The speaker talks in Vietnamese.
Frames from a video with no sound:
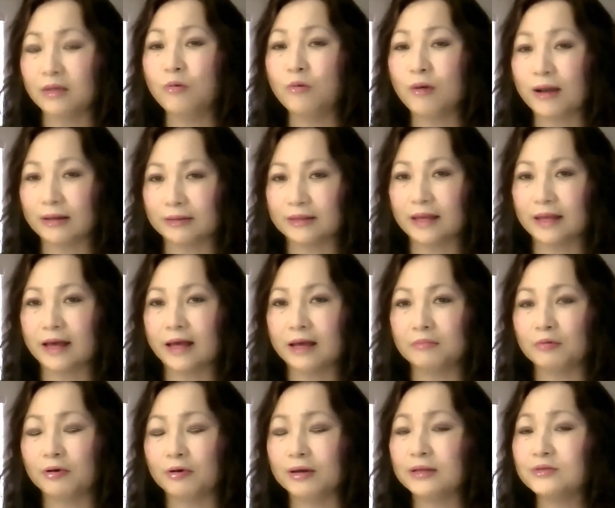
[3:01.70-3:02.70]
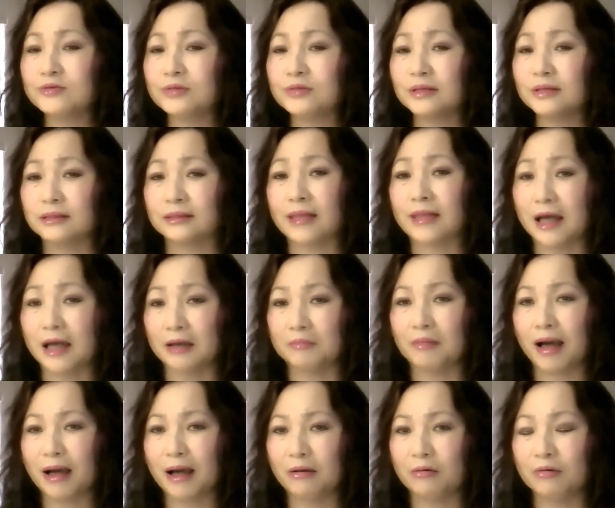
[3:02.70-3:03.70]
hoàng gia một cách rất là tàn
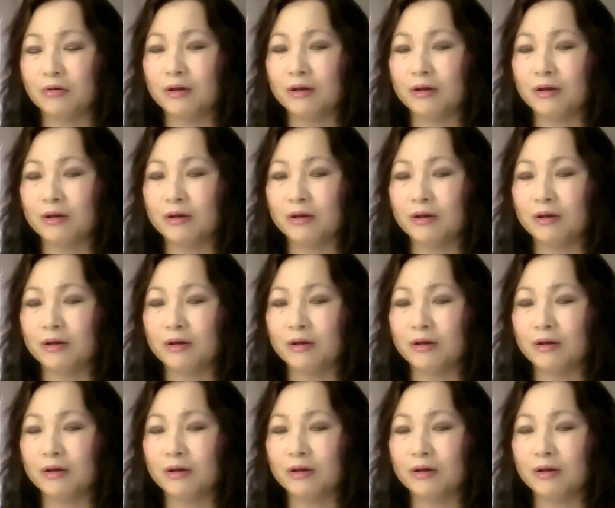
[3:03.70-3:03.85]
bạo